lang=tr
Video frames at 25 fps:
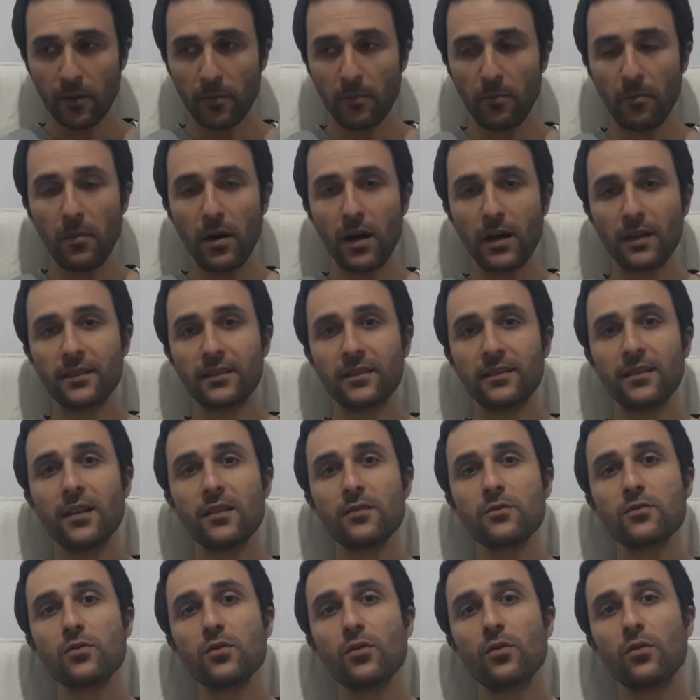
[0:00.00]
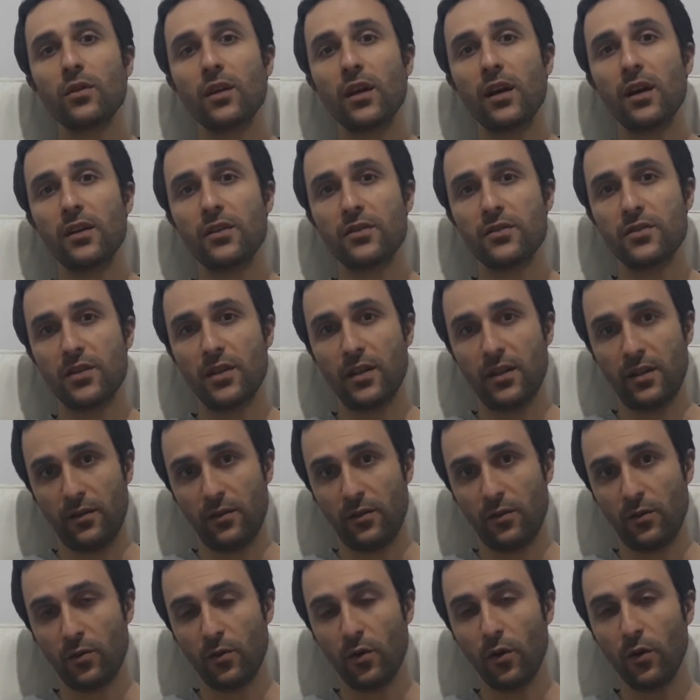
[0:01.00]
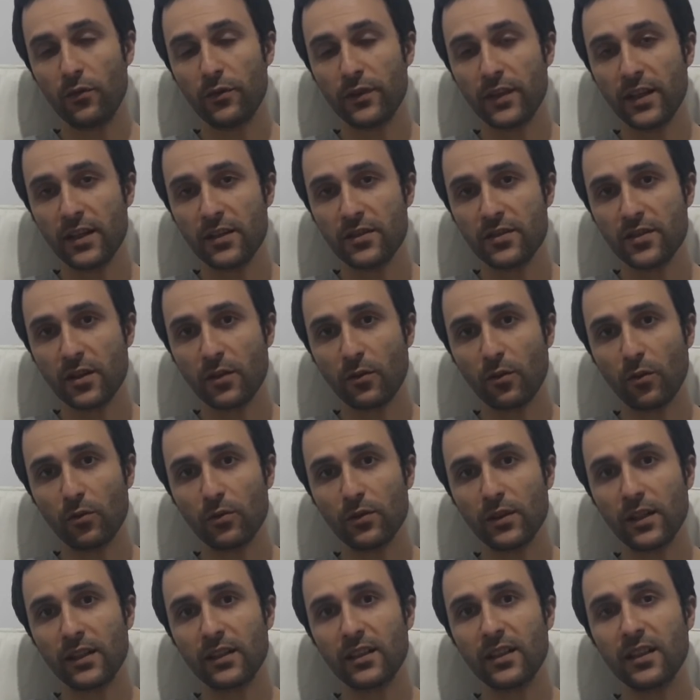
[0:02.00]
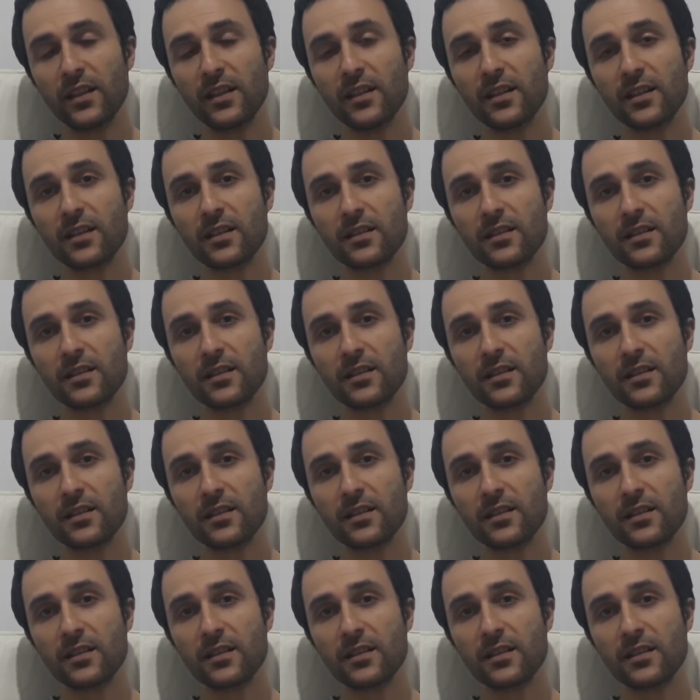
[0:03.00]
Mart'tan sonra anca Golf gelecek. Onlar da yeni